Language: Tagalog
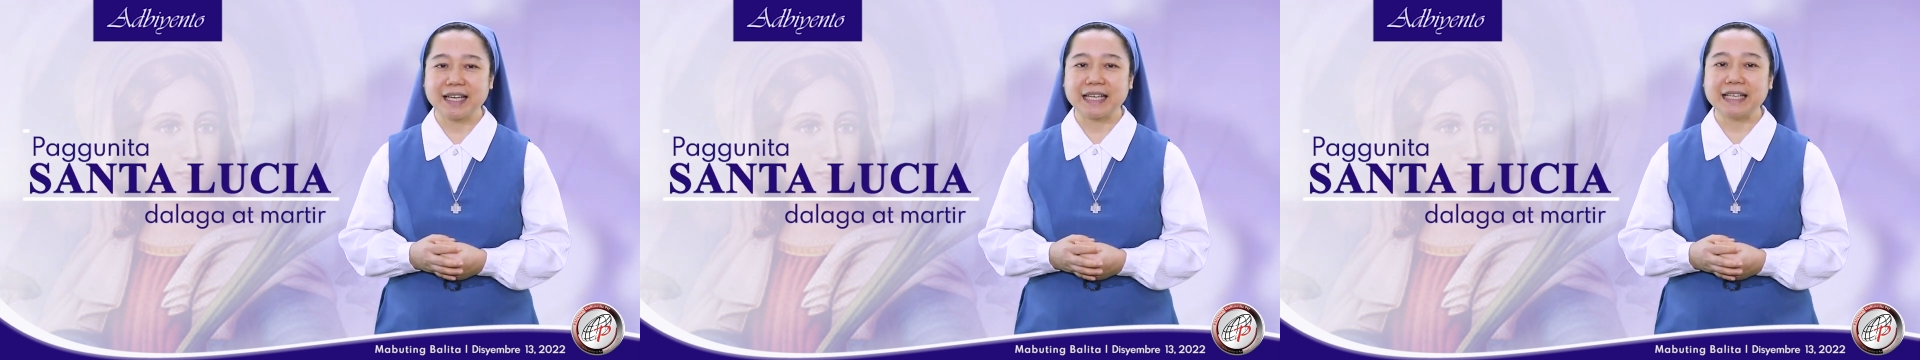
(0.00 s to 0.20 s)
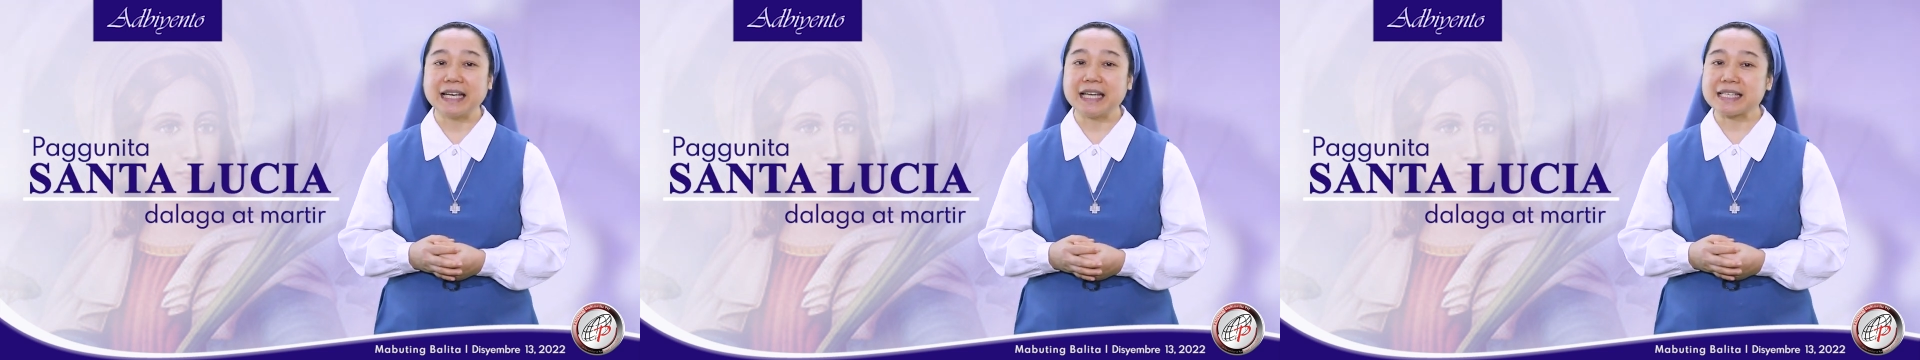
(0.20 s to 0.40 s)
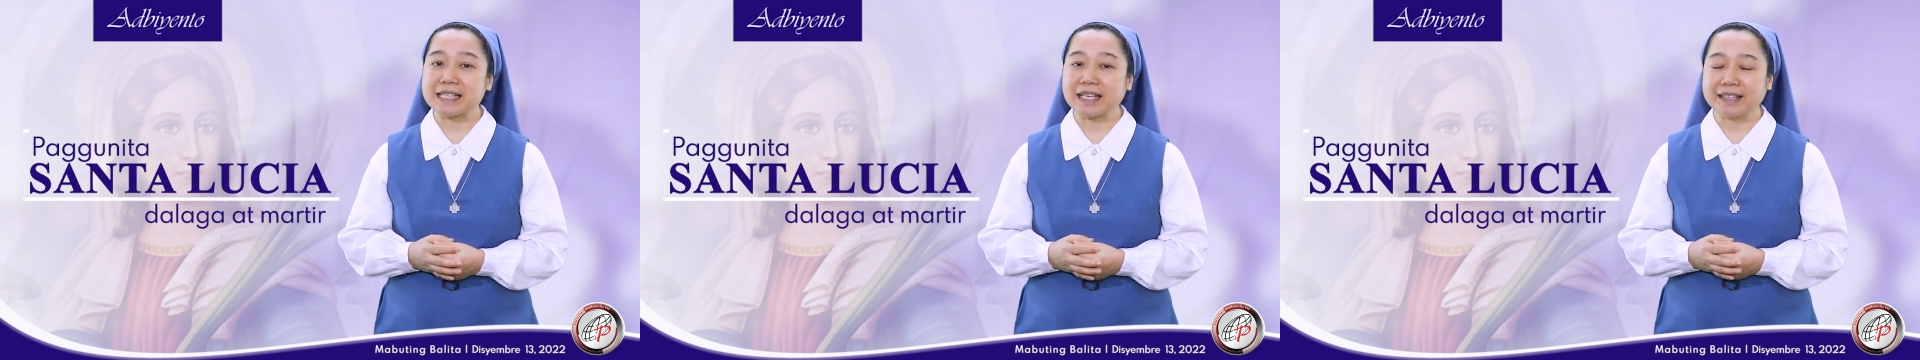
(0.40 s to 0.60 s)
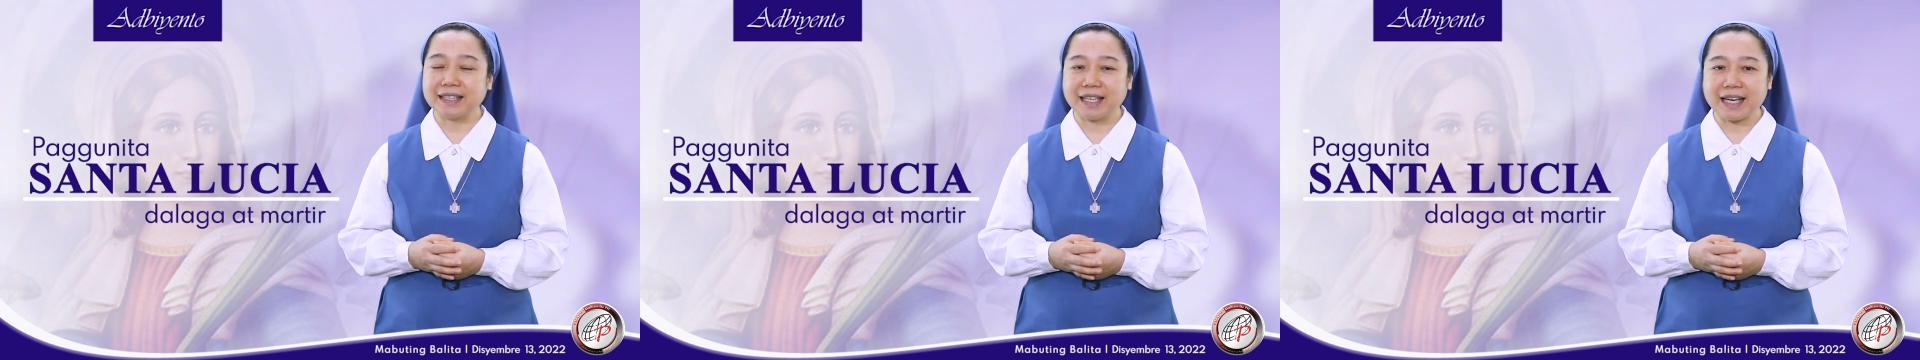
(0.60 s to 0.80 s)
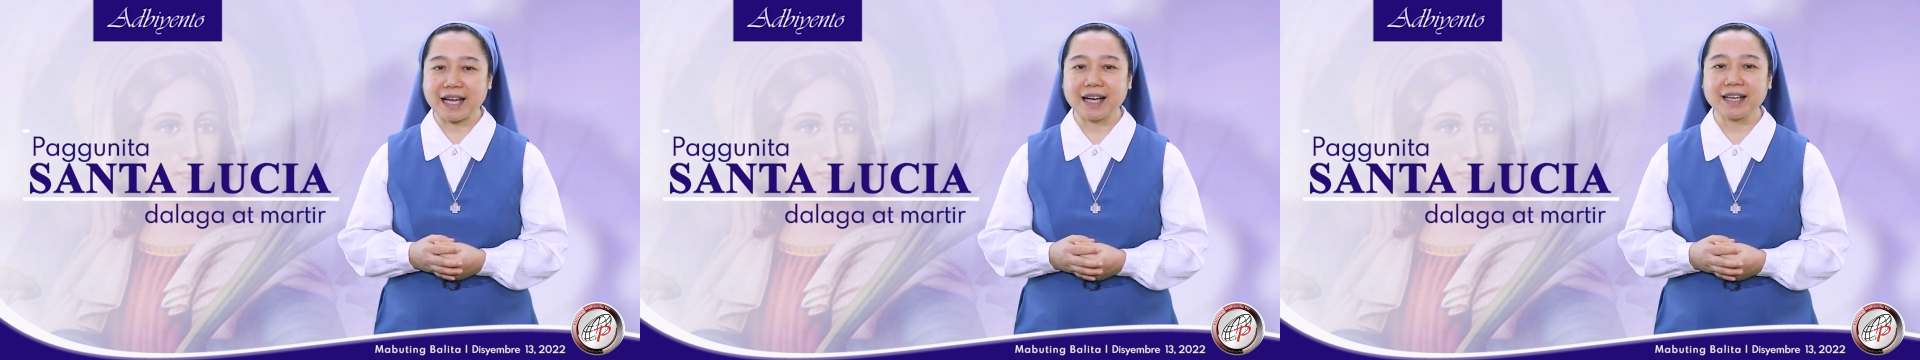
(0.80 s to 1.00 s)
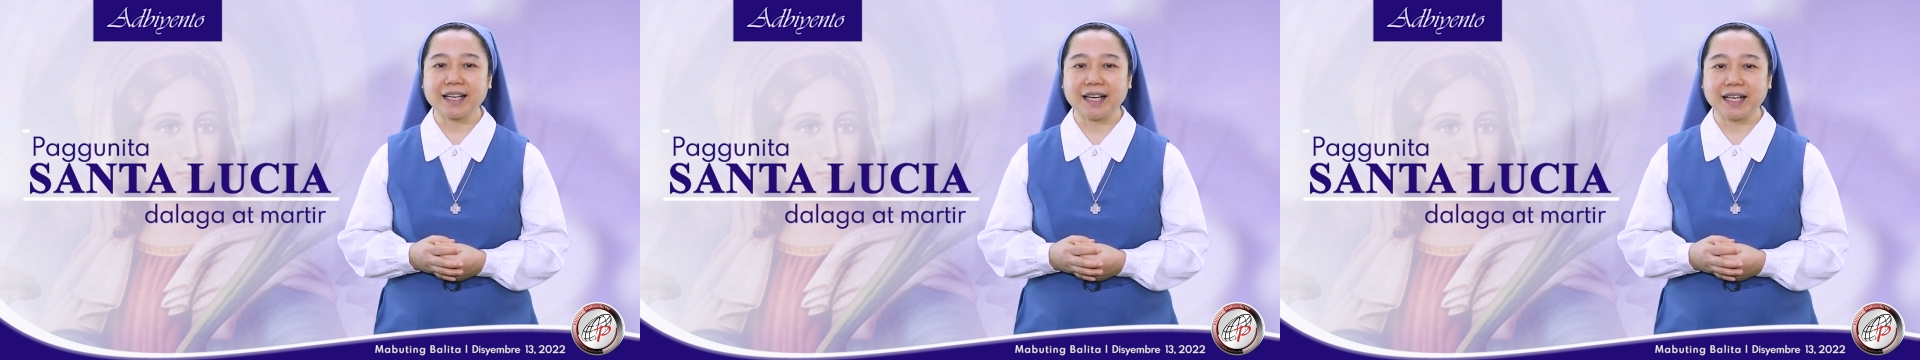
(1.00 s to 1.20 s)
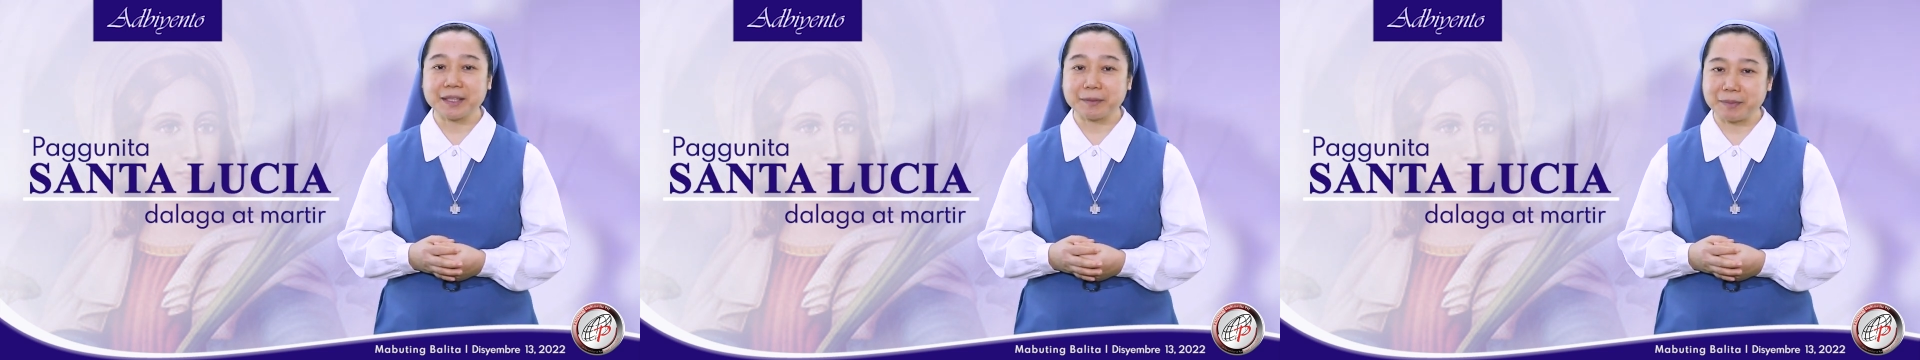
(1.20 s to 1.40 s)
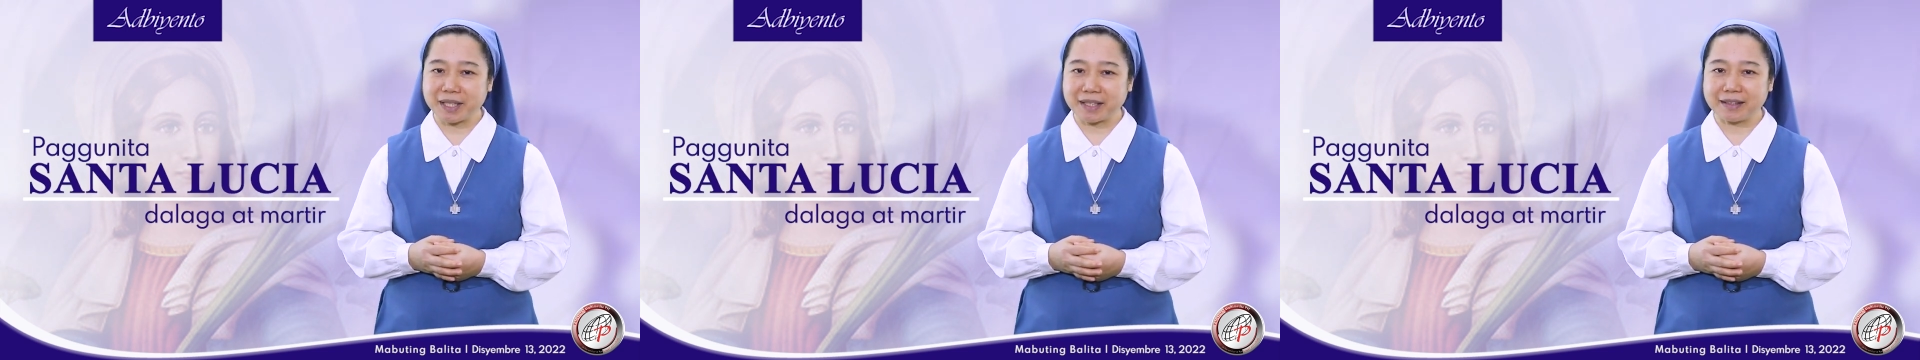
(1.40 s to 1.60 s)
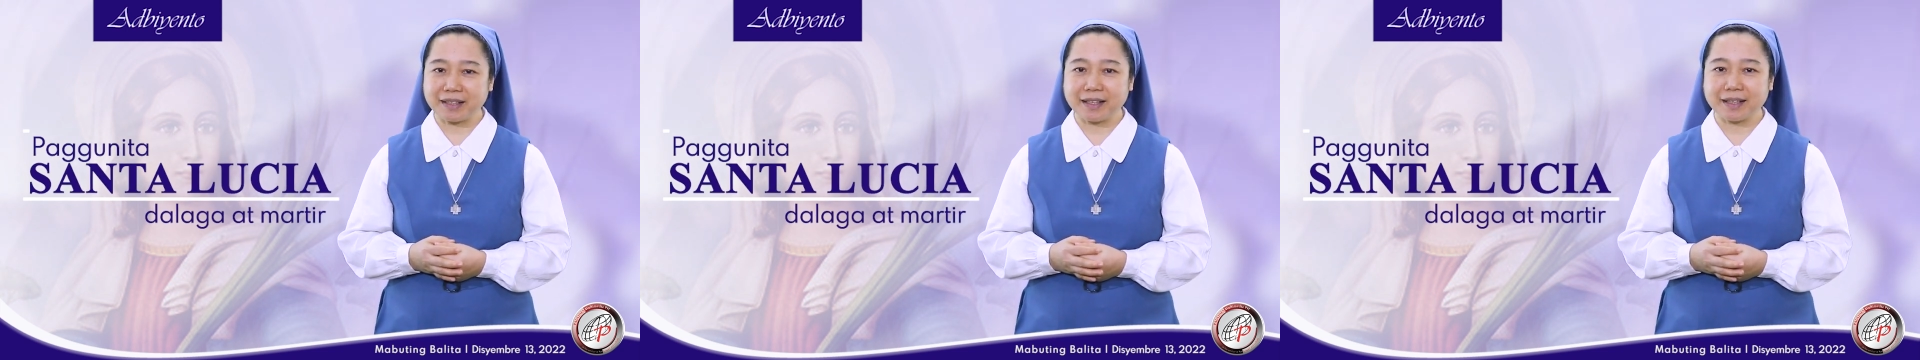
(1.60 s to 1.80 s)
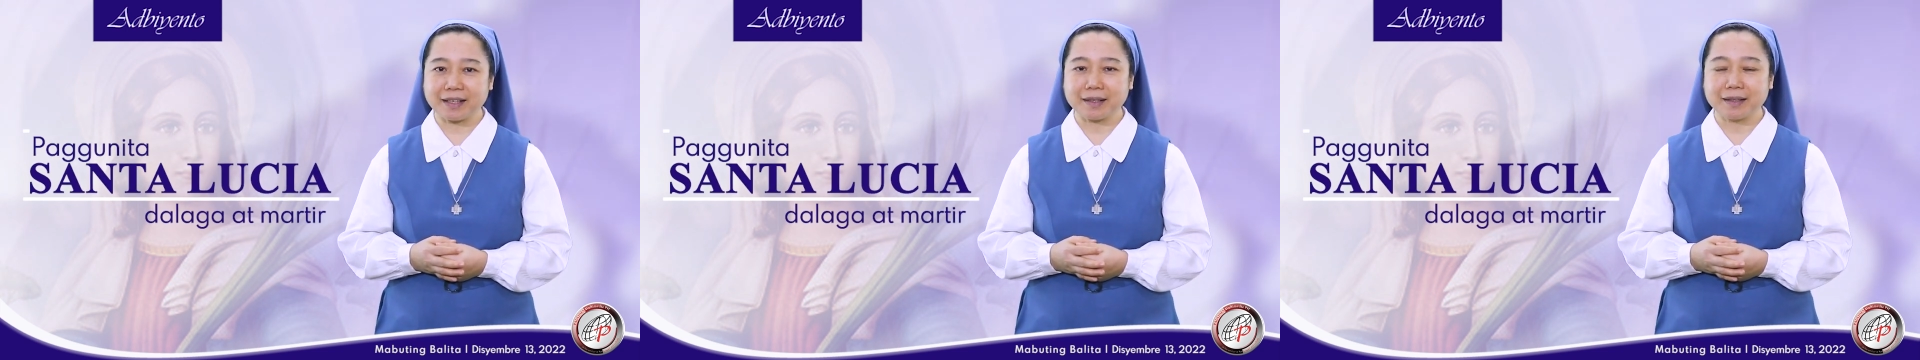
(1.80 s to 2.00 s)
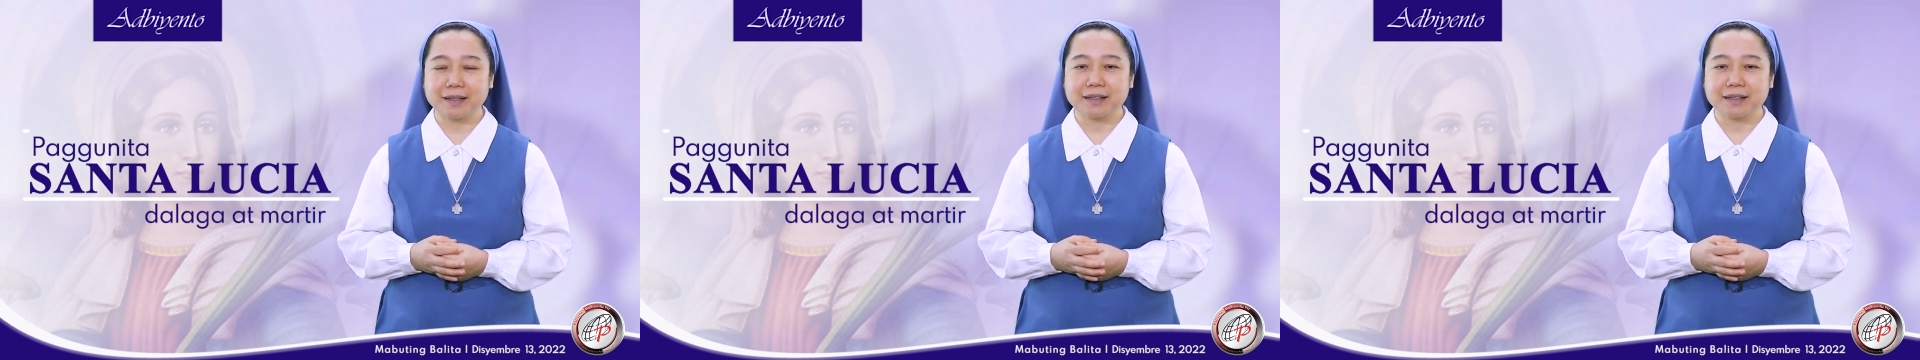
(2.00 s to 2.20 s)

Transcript: na isang dalaga at martir.